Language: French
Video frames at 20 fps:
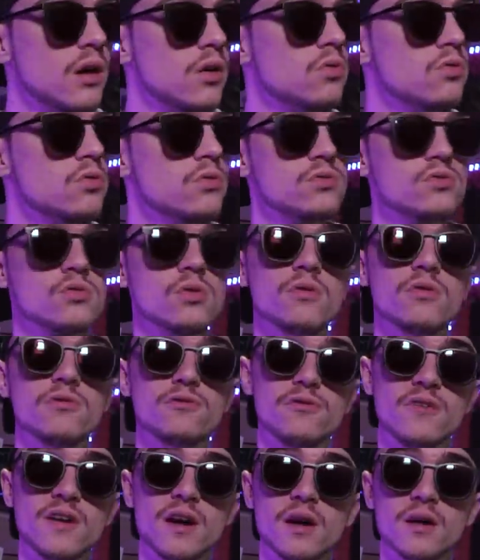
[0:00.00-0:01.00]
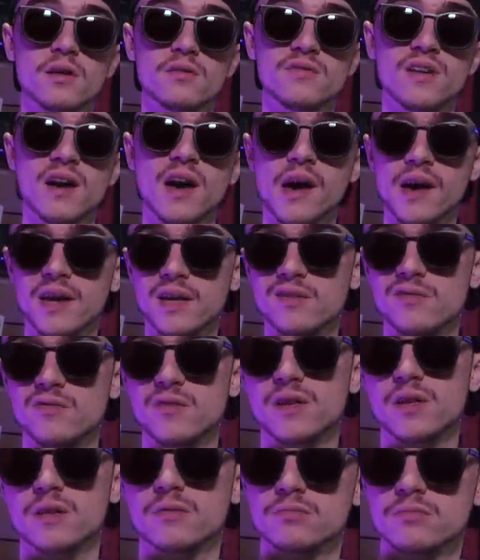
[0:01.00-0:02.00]
quand le son phare va
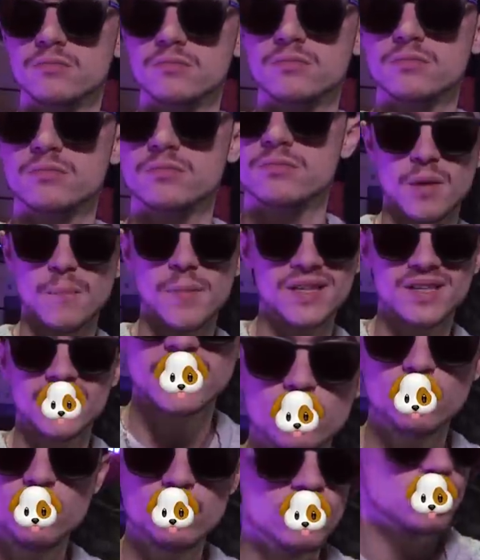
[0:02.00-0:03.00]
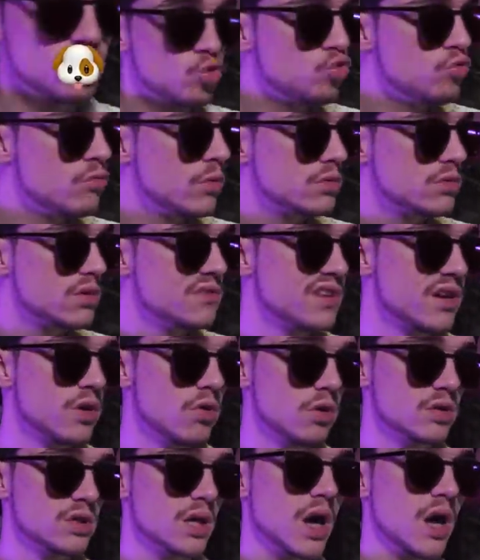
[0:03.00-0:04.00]
arriver, ils vont tous en battre. Tout le monde devient
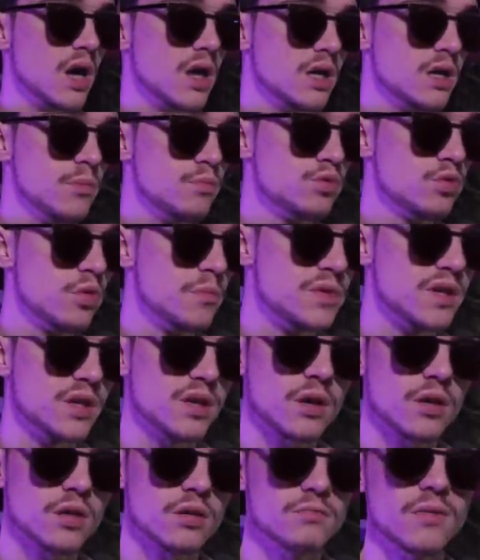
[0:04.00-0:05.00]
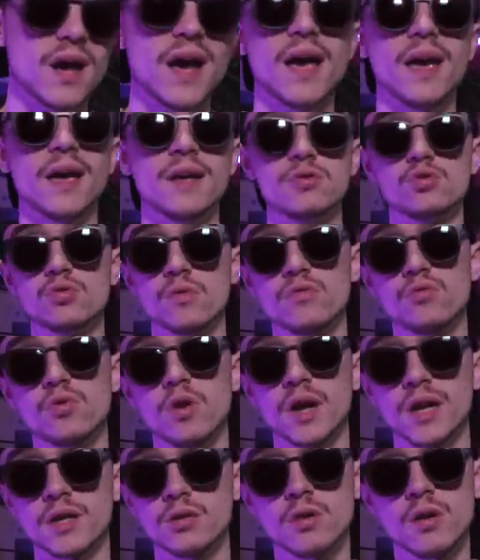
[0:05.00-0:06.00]
corda. Et puis au pire, bah, ils ont vu
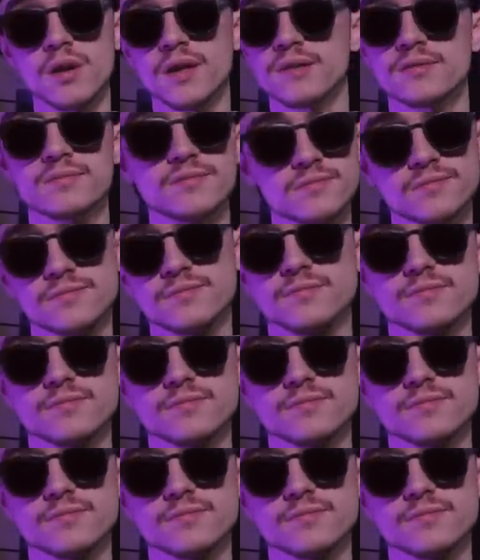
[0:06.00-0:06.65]
leur idole. Hein. Et puis voilà,